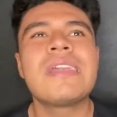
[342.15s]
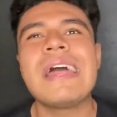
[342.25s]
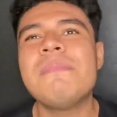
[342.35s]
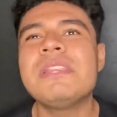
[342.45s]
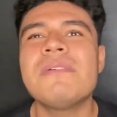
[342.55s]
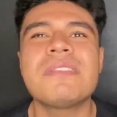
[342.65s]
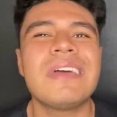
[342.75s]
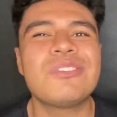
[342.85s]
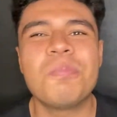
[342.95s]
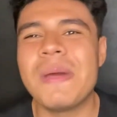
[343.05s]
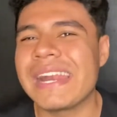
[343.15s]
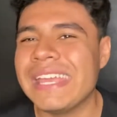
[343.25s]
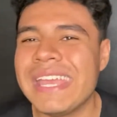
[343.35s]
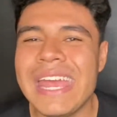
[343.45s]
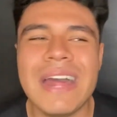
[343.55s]
realmente va a estar súper
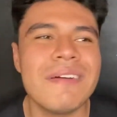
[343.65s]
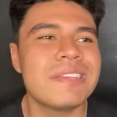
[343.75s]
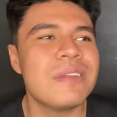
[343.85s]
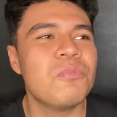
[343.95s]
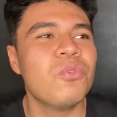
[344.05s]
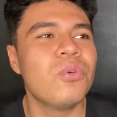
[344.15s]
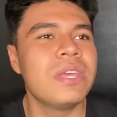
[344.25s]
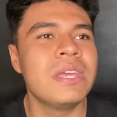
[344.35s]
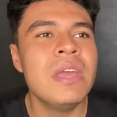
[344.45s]
ligera, va a ser muy,